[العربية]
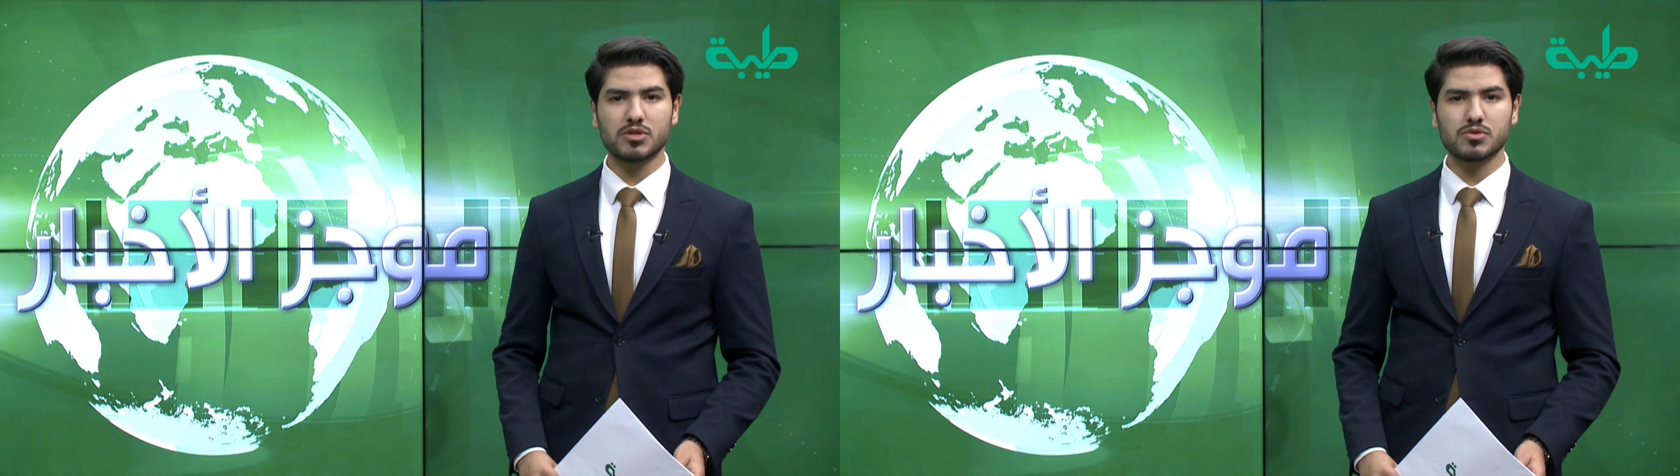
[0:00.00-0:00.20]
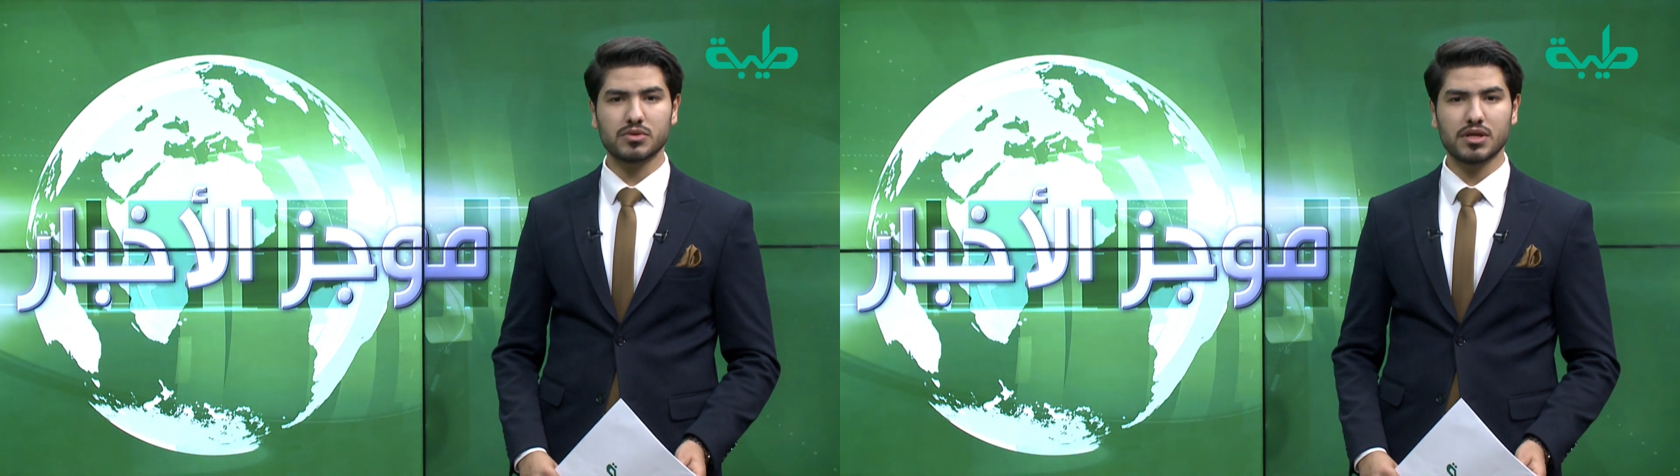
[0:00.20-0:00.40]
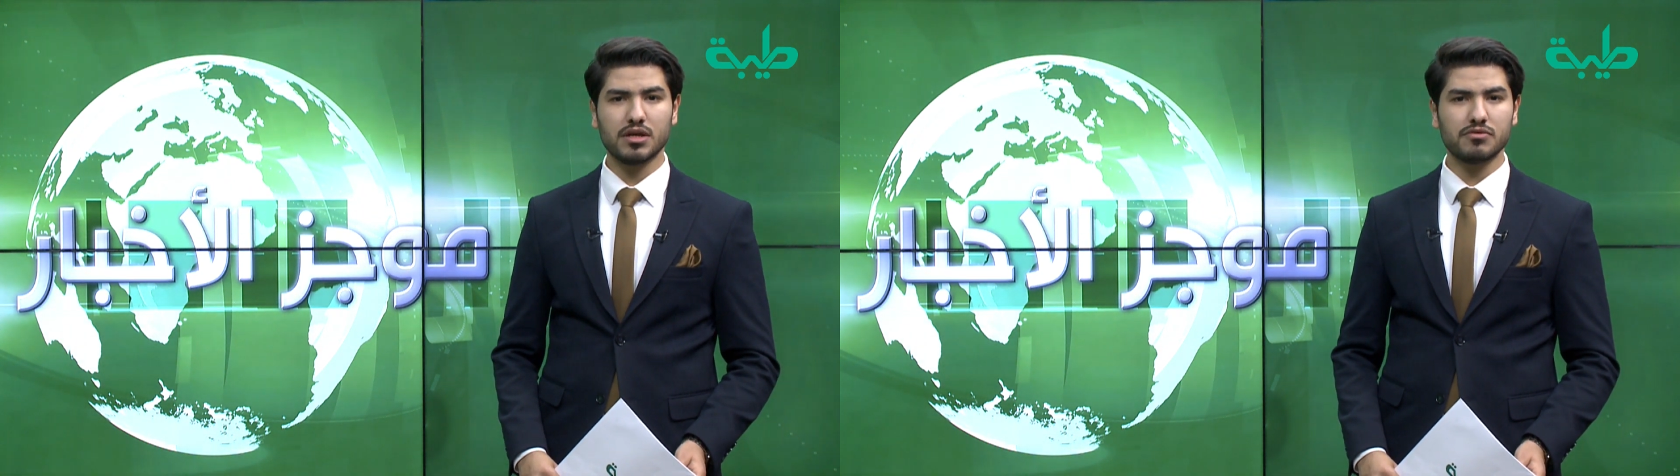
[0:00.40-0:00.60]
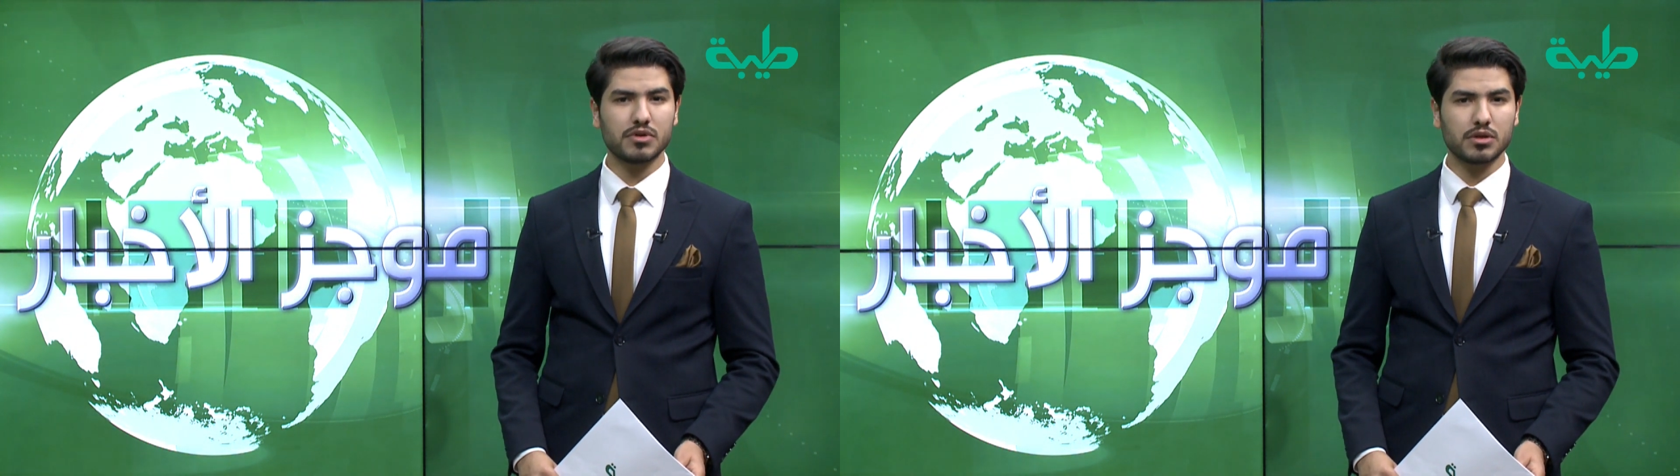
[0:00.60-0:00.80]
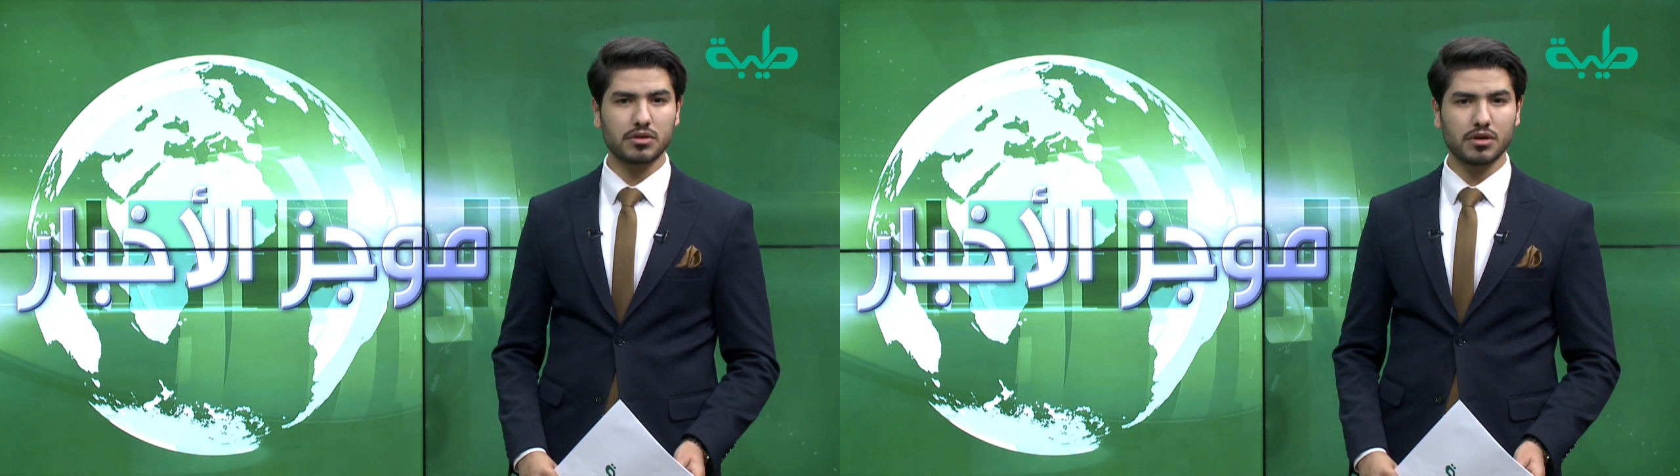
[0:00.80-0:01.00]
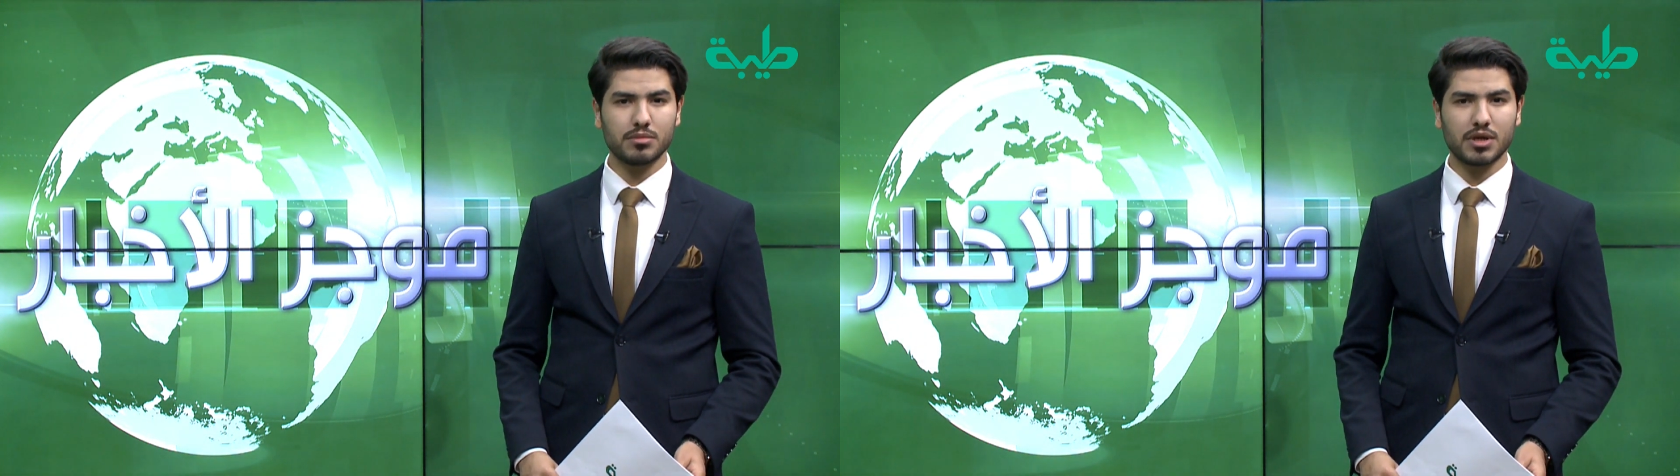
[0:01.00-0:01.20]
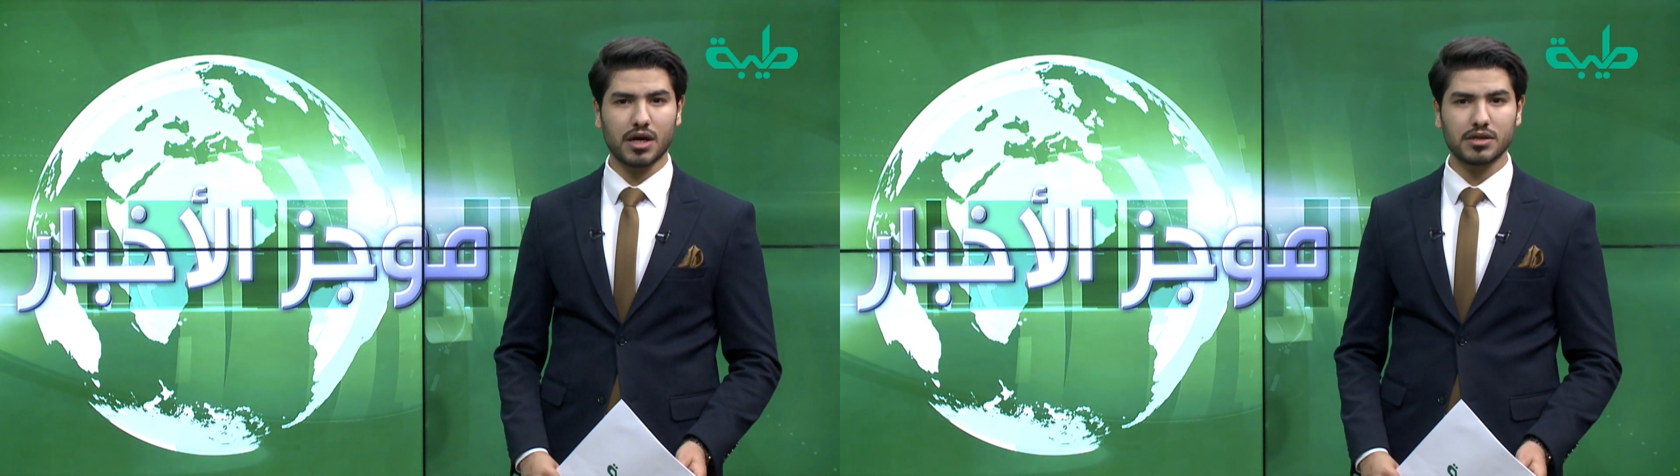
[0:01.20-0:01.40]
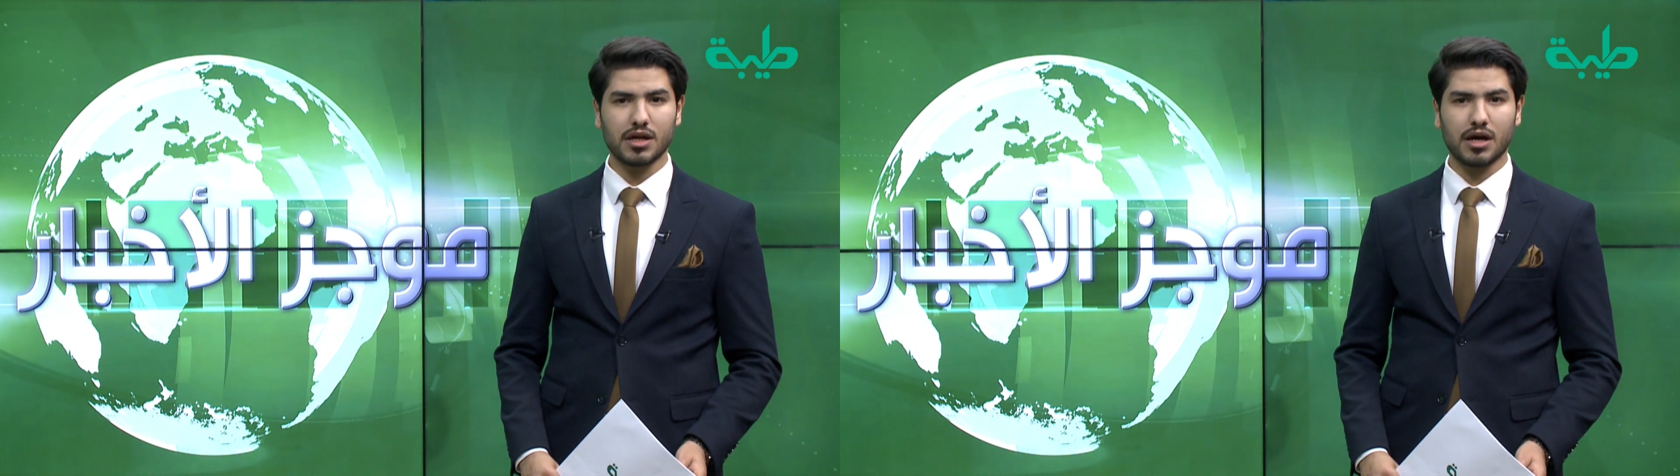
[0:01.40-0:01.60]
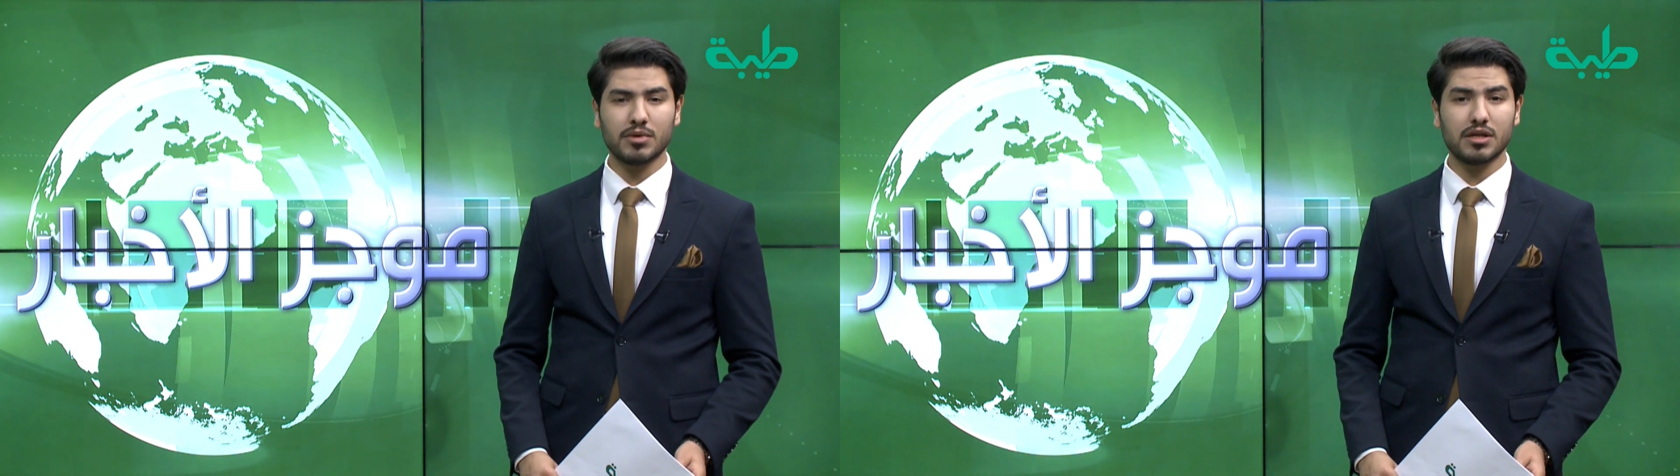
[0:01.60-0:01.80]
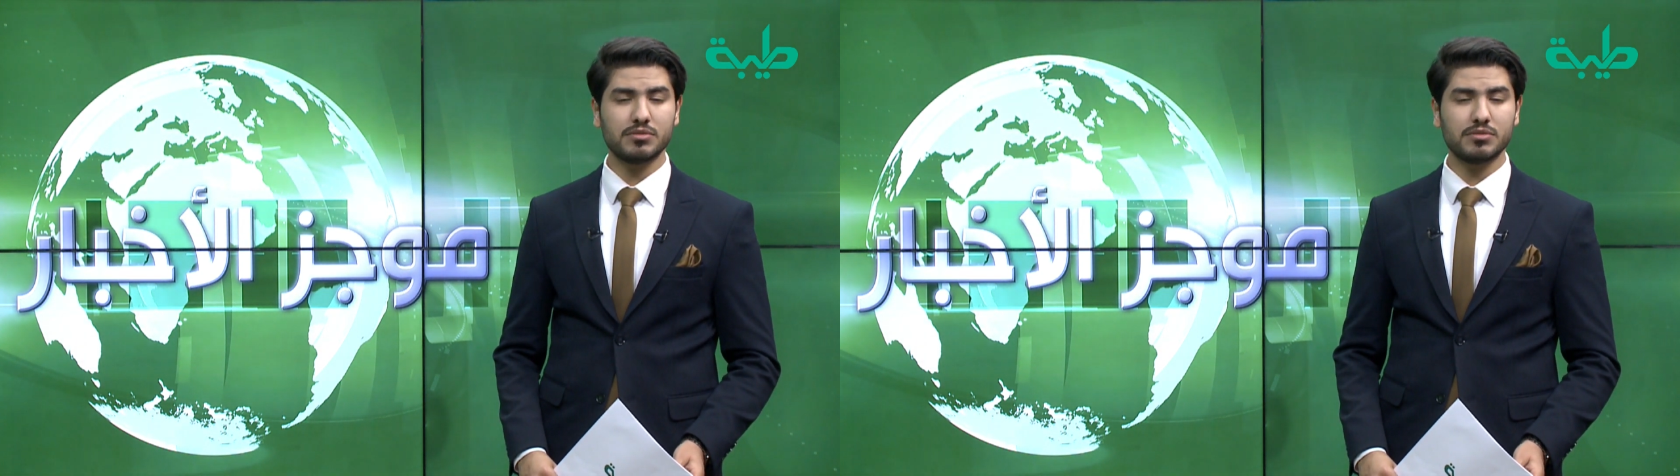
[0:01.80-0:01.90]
السودان في إضراب عن العمل